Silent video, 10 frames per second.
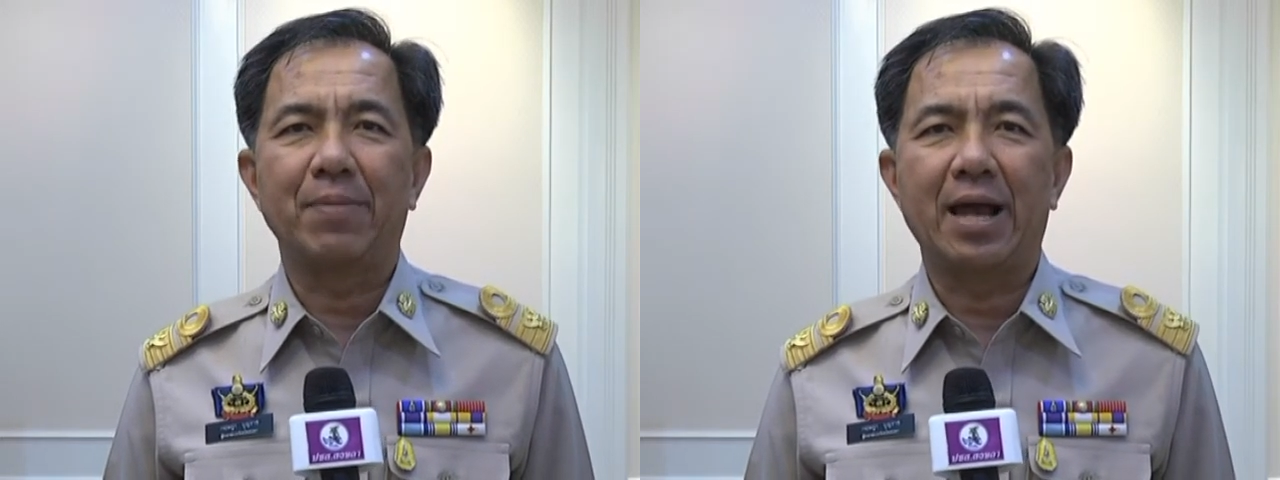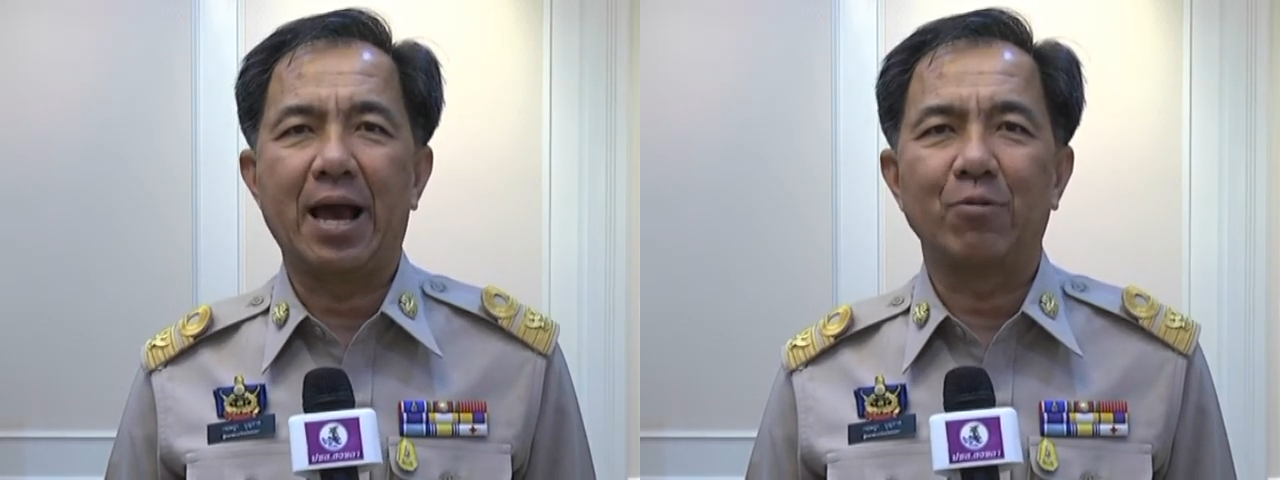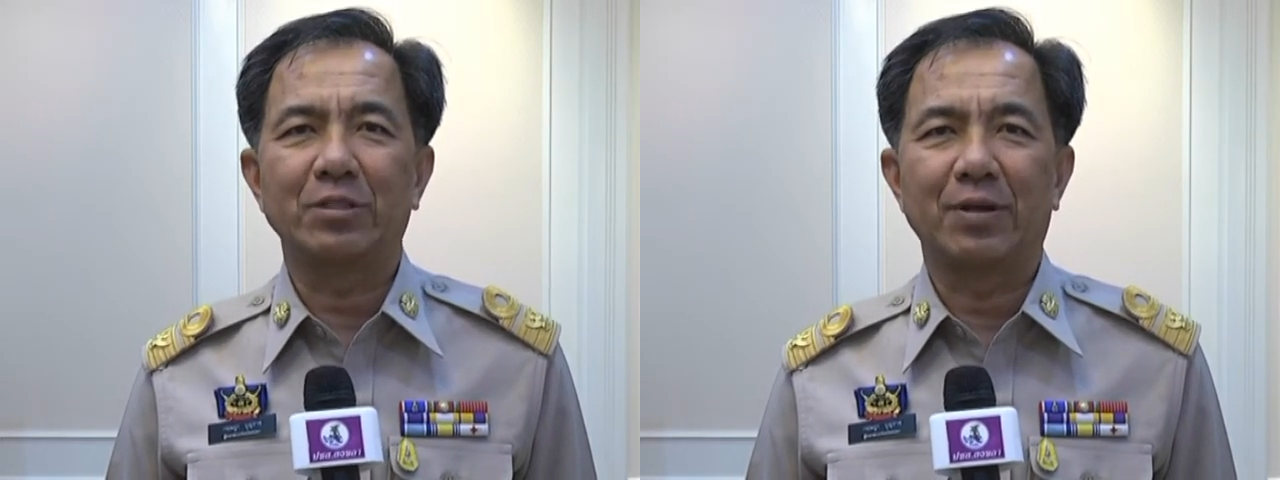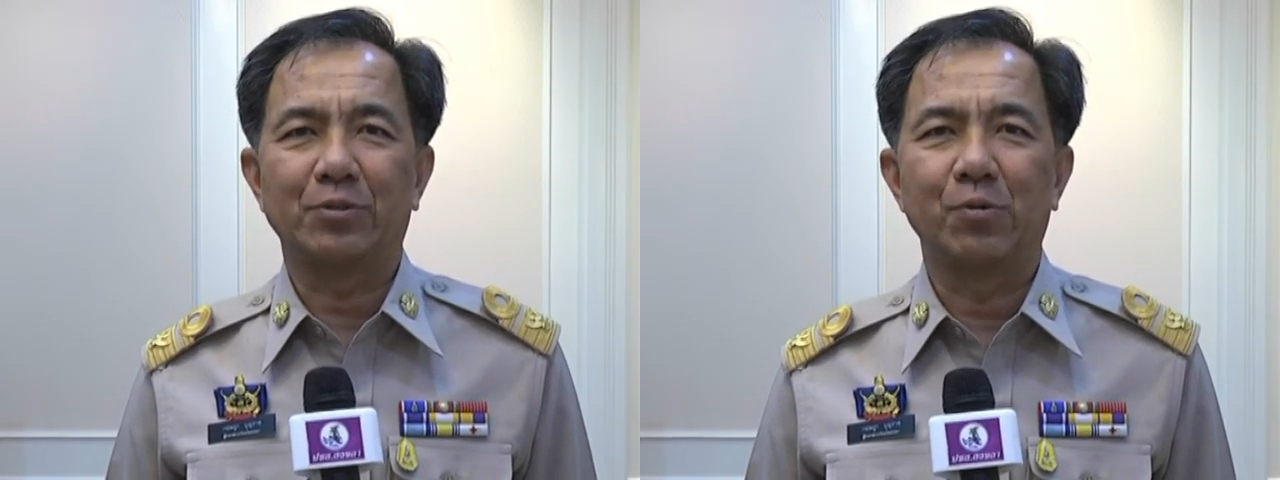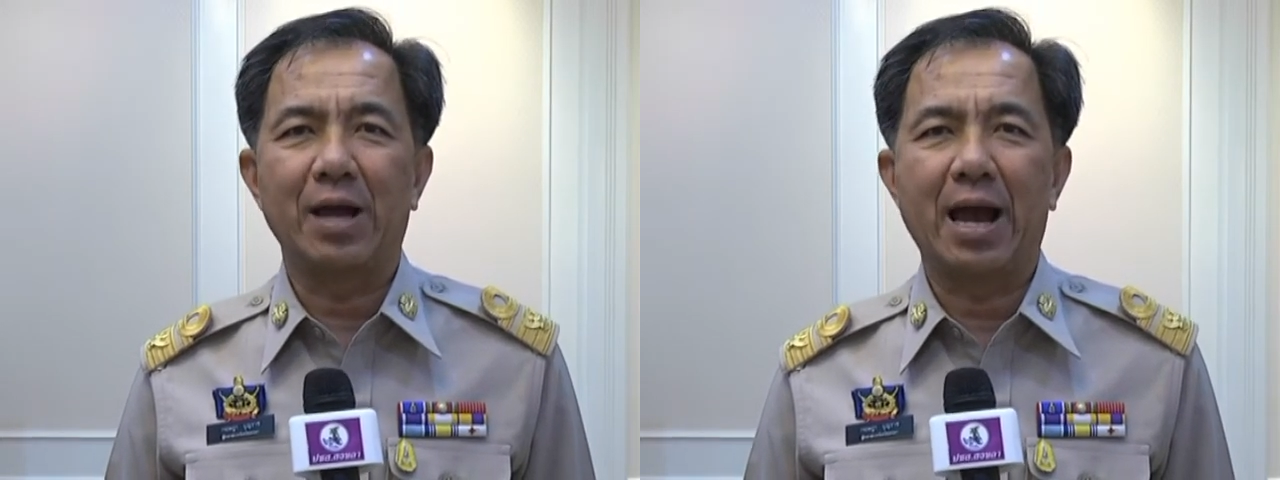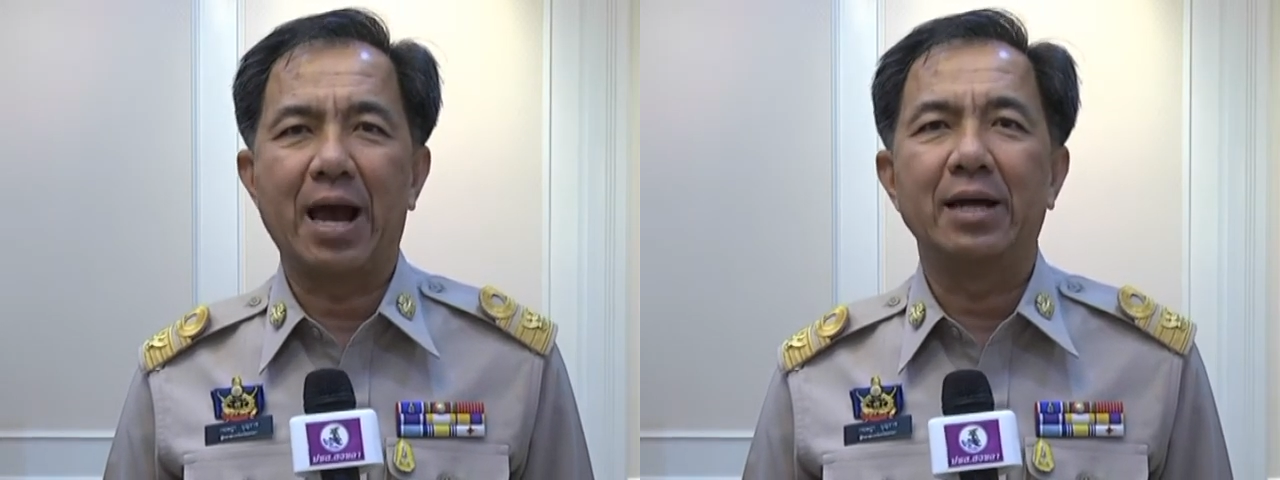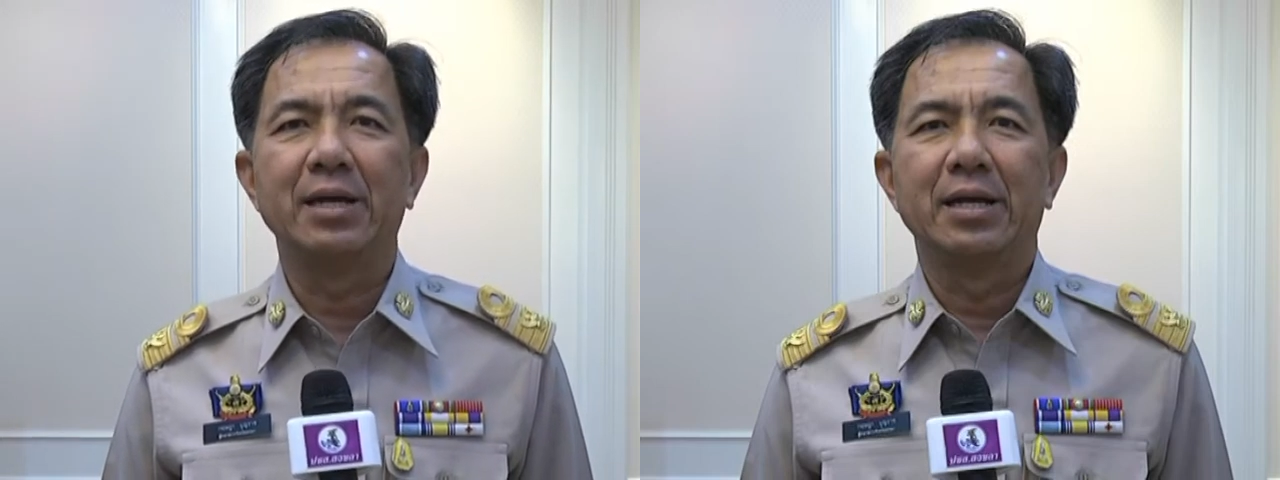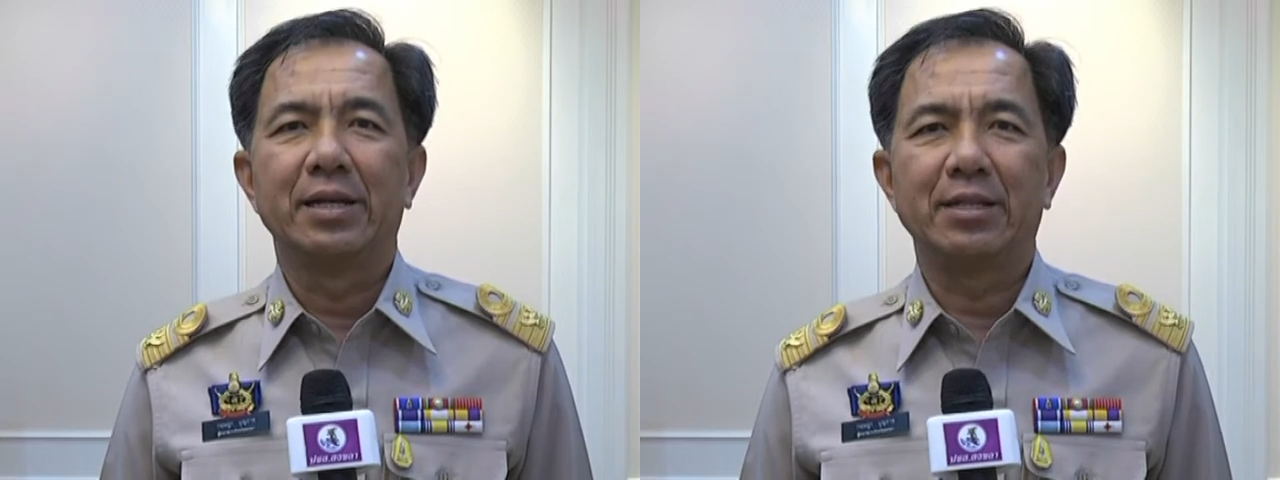ปัญหาของจังหวัดสงขลา
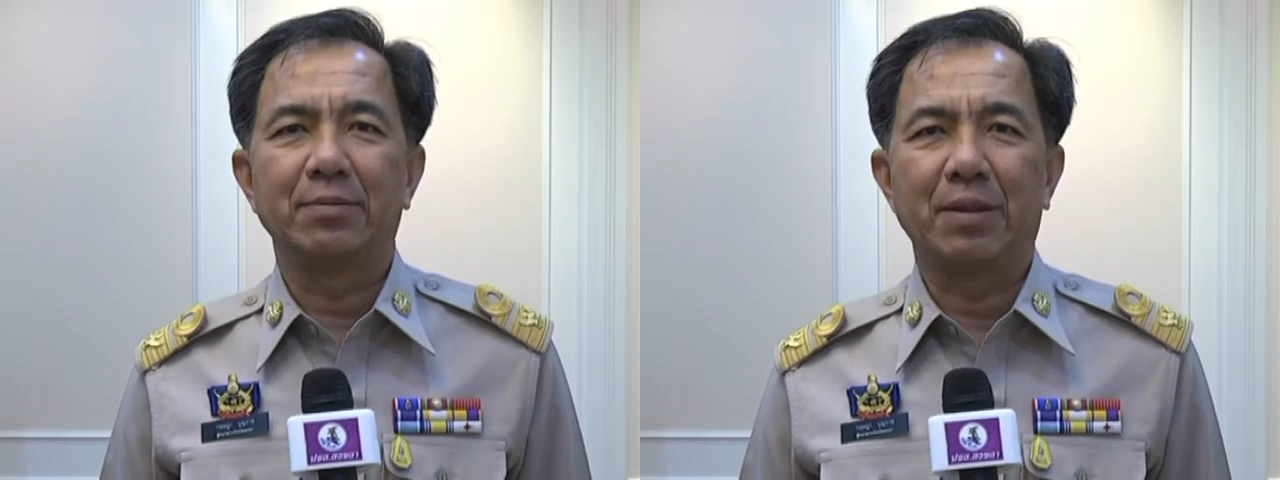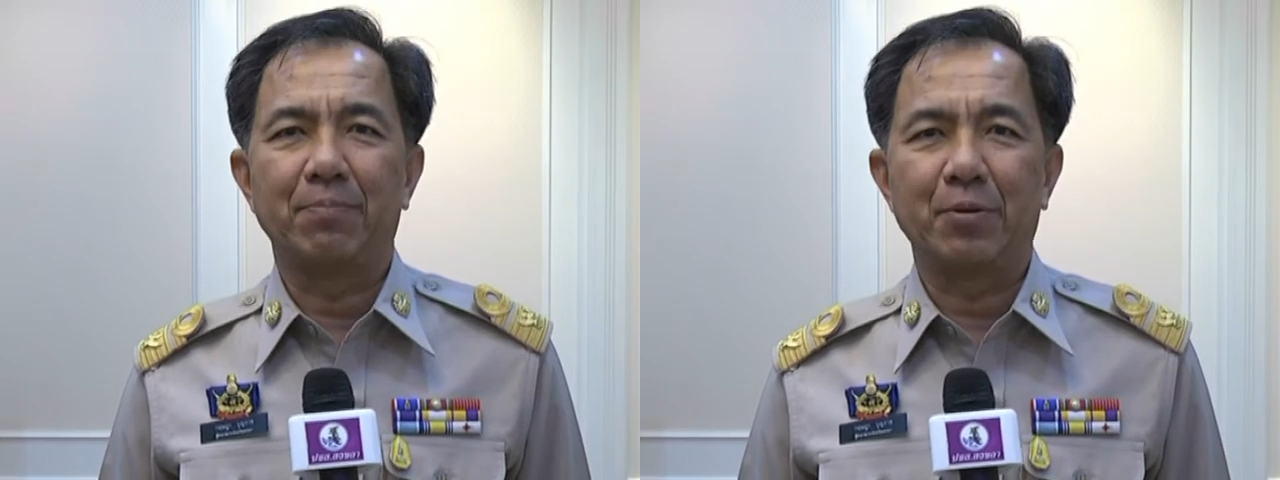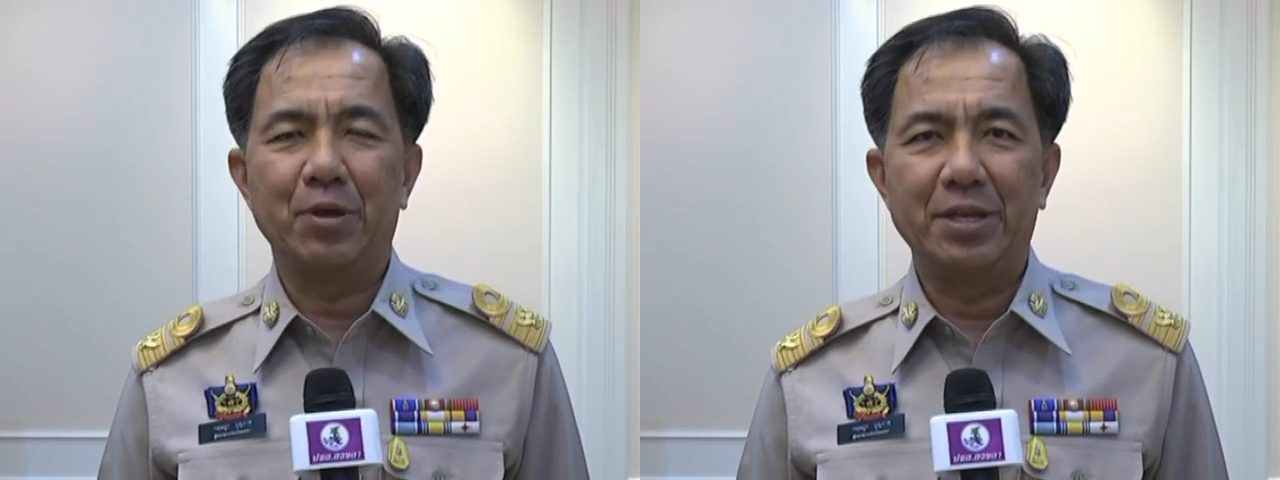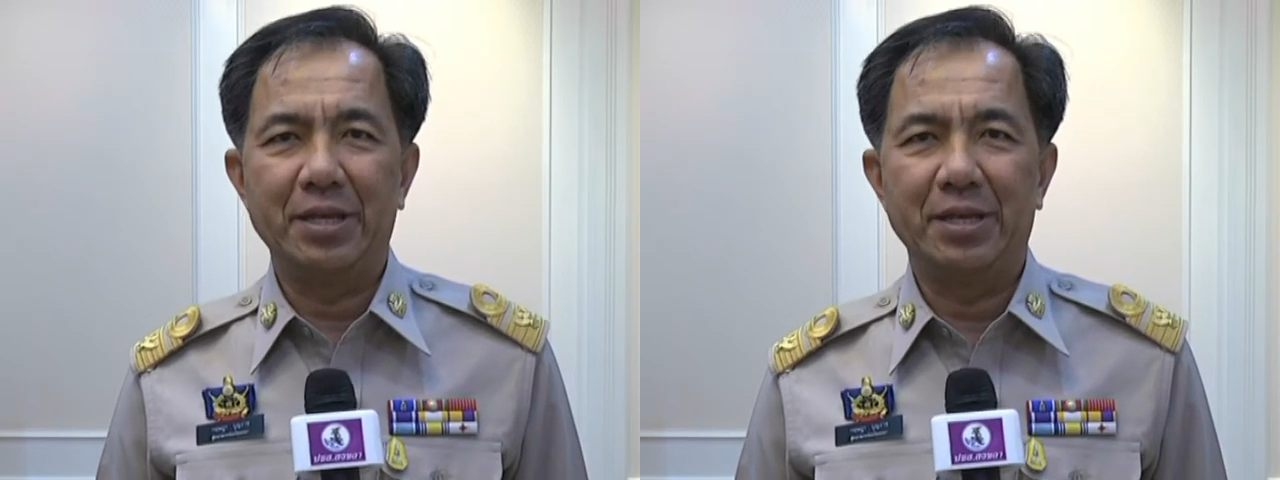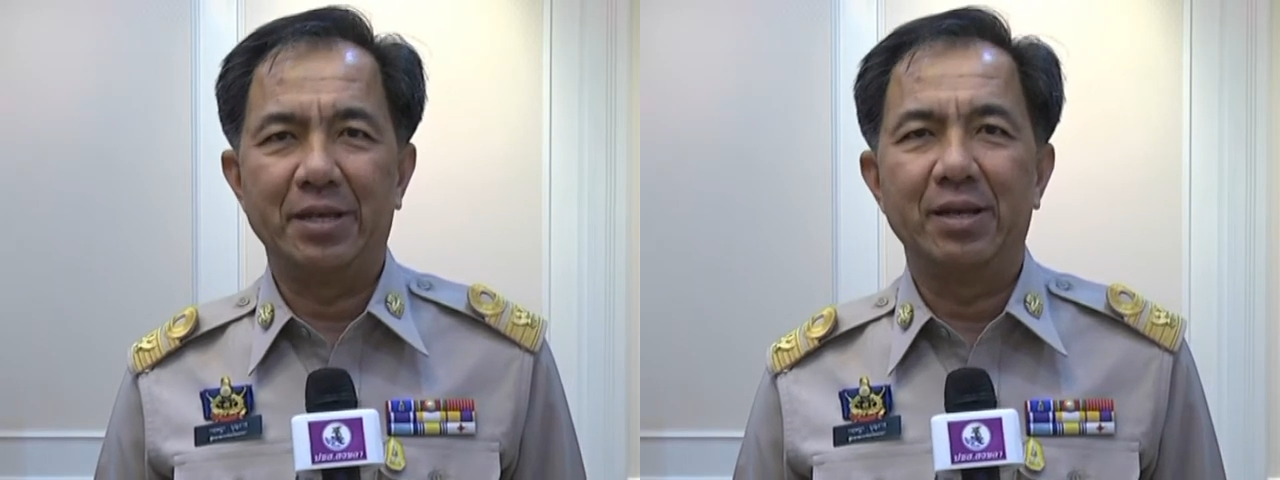ได้สำเร็จไปด้วยดี